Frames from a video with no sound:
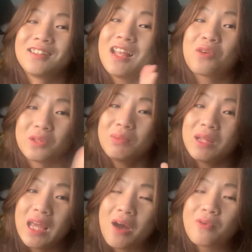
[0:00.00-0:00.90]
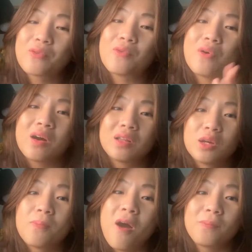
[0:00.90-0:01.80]
đây là cuộc tiếp theo của
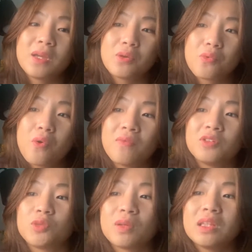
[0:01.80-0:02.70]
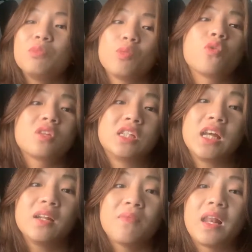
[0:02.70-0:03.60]
The Poppy War và chúng ta tiếp tục cuộc
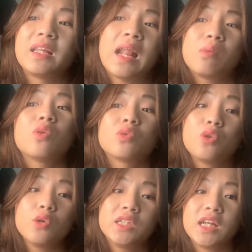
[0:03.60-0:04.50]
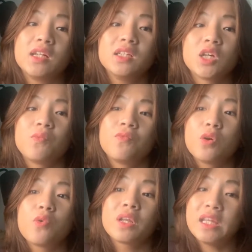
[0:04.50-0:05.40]
chiến và lần này là cuộc nội chiến trong
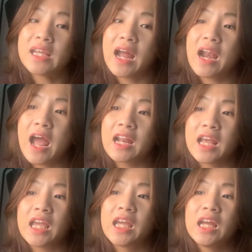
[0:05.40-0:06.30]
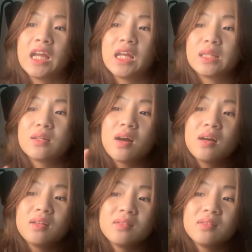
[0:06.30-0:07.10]
vương quốc Nicara này giữa